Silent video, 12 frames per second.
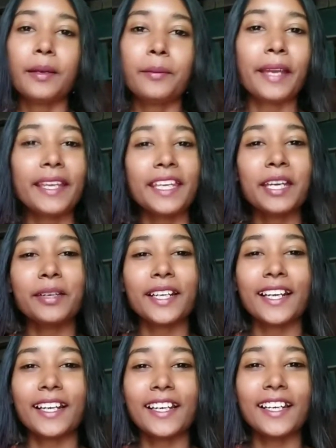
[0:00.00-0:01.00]
ম্যাগি আমার
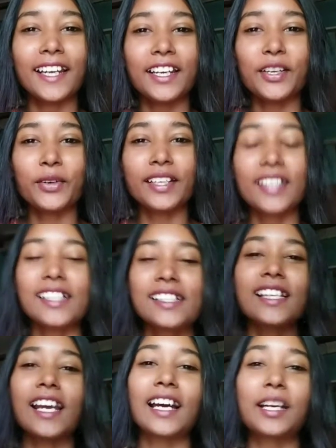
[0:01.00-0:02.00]
এখানে রেডি হয়ে
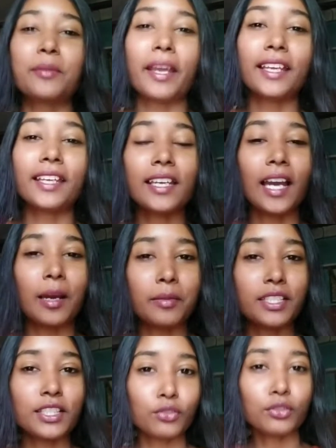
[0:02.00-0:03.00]
গেছে আর ম্যাগি আমি
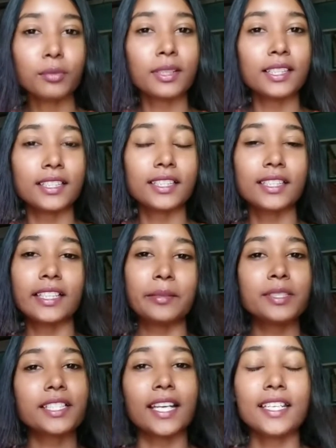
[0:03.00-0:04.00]
যেহেতু বানিয়েছি তাই
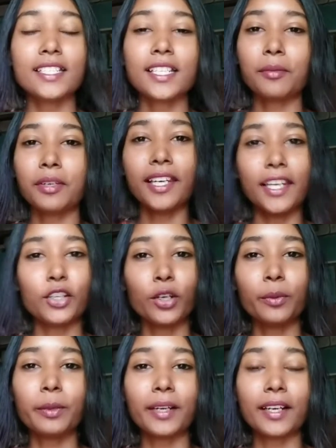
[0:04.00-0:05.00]
আমি জানি যে আমার লেট
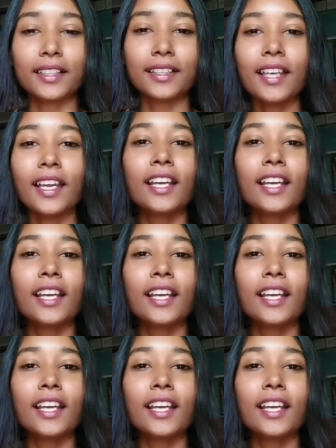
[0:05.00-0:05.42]
হবে বানাতে